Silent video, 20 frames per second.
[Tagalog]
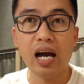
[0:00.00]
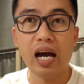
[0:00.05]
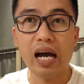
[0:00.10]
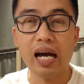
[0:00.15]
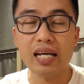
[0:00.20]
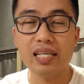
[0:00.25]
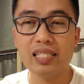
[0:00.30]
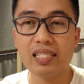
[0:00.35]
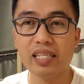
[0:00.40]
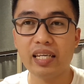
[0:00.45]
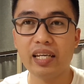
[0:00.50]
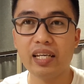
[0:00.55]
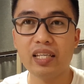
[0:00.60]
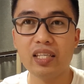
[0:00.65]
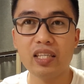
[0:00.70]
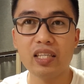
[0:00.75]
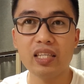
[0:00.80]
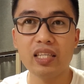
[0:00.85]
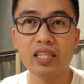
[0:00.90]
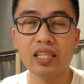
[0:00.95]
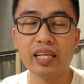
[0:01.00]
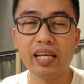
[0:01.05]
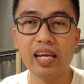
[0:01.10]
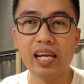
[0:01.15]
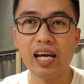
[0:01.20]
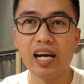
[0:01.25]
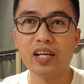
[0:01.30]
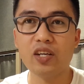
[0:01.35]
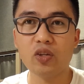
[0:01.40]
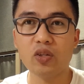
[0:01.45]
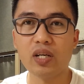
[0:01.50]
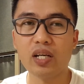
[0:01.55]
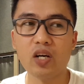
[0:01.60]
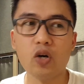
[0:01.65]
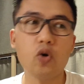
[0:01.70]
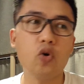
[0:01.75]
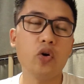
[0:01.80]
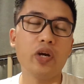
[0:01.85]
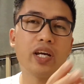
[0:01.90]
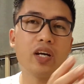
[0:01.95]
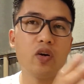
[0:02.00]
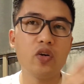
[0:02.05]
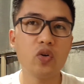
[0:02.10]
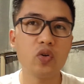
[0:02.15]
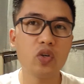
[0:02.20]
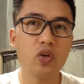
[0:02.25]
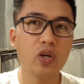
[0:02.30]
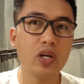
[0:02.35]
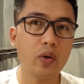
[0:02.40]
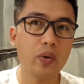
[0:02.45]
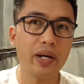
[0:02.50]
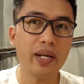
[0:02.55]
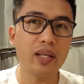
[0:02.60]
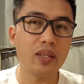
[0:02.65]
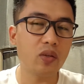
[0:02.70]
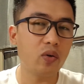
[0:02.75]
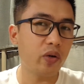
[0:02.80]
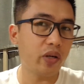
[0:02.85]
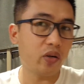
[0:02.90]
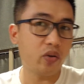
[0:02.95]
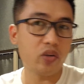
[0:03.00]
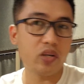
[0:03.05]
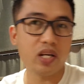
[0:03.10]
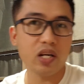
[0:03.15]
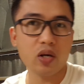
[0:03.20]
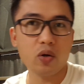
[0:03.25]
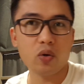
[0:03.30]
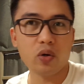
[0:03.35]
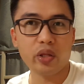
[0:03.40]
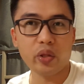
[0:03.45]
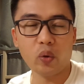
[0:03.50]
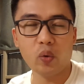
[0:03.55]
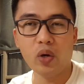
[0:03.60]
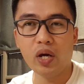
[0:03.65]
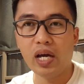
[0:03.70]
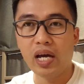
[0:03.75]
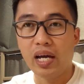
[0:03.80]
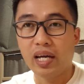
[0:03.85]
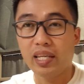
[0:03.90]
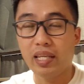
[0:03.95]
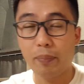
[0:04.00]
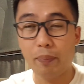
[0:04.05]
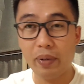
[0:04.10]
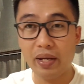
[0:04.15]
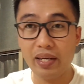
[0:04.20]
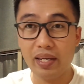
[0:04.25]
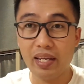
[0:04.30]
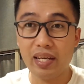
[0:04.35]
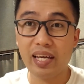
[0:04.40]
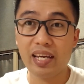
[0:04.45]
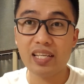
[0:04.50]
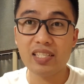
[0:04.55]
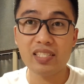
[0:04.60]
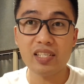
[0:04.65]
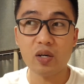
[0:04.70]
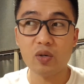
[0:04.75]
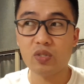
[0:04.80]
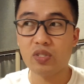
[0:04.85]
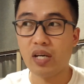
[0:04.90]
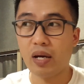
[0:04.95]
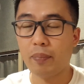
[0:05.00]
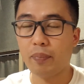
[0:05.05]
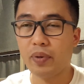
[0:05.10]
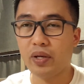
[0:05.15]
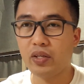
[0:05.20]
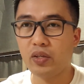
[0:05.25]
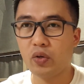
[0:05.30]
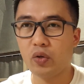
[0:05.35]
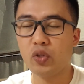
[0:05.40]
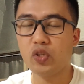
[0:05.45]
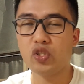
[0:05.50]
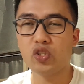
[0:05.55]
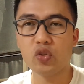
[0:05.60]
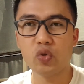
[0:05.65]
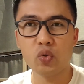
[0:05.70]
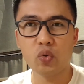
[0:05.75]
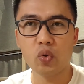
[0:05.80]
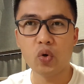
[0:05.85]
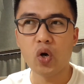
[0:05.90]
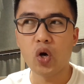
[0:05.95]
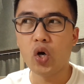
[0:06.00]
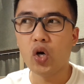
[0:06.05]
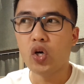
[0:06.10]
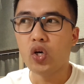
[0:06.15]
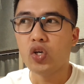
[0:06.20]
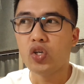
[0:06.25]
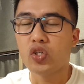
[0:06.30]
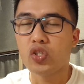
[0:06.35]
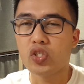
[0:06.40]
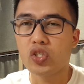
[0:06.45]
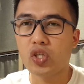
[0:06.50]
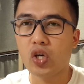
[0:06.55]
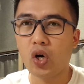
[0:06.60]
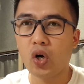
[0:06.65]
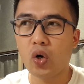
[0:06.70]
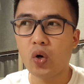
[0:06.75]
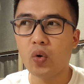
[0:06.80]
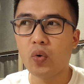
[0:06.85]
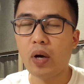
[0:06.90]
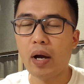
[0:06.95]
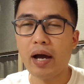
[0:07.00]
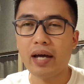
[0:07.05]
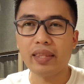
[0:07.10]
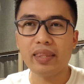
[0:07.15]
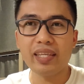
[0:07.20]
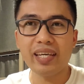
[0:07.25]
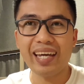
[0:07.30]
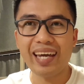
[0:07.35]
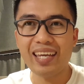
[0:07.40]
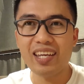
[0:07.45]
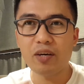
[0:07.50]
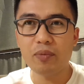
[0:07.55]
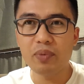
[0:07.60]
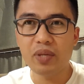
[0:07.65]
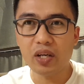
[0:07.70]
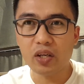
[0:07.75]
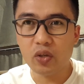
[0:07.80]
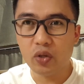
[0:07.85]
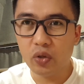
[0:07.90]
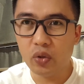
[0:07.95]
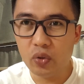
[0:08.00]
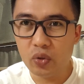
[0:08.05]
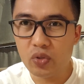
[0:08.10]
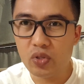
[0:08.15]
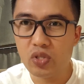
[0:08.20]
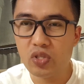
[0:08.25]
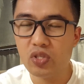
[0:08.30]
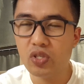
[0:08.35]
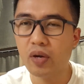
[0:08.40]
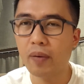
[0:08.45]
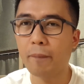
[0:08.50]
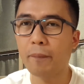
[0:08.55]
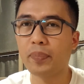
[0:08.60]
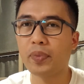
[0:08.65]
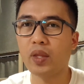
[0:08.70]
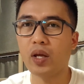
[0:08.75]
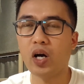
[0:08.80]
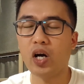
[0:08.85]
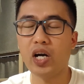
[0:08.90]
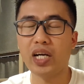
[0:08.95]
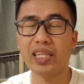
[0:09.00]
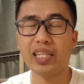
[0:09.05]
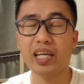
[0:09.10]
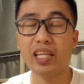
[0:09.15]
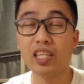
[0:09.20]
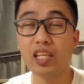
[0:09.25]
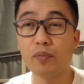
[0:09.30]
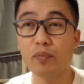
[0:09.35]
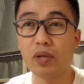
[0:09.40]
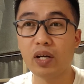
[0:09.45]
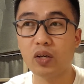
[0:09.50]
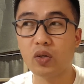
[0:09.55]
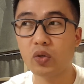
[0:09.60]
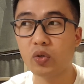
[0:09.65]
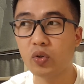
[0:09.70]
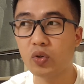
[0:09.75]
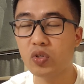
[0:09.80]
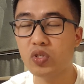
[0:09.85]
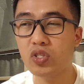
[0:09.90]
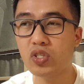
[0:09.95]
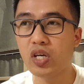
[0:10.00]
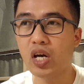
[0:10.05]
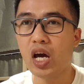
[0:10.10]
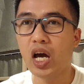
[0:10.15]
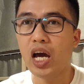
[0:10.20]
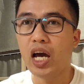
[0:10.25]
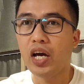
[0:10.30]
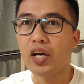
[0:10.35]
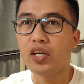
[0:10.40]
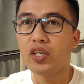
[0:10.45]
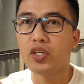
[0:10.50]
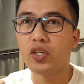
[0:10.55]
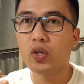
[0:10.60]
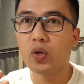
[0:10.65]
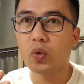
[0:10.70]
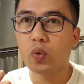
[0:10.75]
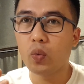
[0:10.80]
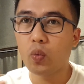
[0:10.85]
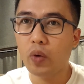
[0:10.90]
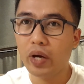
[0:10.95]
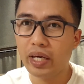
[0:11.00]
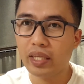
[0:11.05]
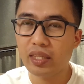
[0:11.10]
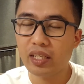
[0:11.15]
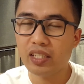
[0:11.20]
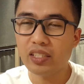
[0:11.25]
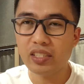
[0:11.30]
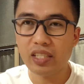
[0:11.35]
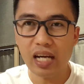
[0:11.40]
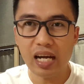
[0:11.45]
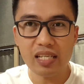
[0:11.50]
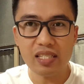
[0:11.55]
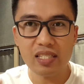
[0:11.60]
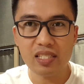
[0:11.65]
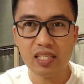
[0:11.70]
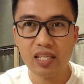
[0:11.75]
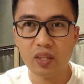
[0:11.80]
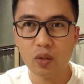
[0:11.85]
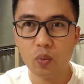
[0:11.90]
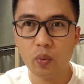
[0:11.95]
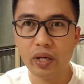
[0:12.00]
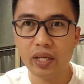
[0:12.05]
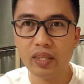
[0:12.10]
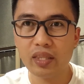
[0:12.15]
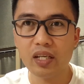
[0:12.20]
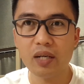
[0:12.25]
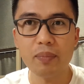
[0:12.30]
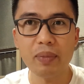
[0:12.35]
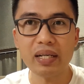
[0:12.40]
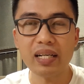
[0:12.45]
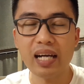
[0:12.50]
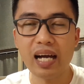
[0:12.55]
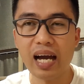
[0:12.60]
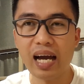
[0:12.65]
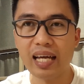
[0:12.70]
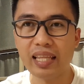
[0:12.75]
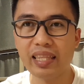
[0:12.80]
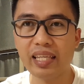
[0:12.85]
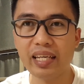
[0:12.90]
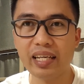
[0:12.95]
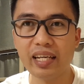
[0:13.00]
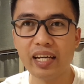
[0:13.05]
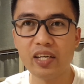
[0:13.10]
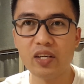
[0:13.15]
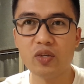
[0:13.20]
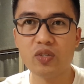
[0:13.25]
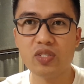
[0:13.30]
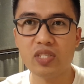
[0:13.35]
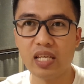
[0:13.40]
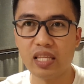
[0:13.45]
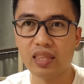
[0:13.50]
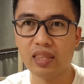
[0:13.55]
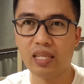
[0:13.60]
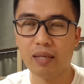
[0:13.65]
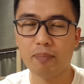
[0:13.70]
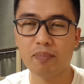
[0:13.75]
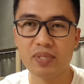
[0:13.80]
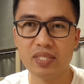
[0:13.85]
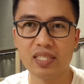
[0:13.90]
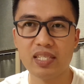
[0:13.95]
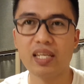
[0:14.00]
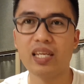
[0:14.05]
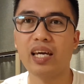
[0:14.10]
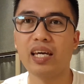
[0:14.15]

as in, kailangan nyo talaga, o oh, ikaw yung gagawa nito, ikaw yung gagawa nito. Depende na yan sa usapan niyo. So, so, at the end of the cruise, or at the end of the cruise, yung waiter at assistant waiter, maghahati kayo sa tips na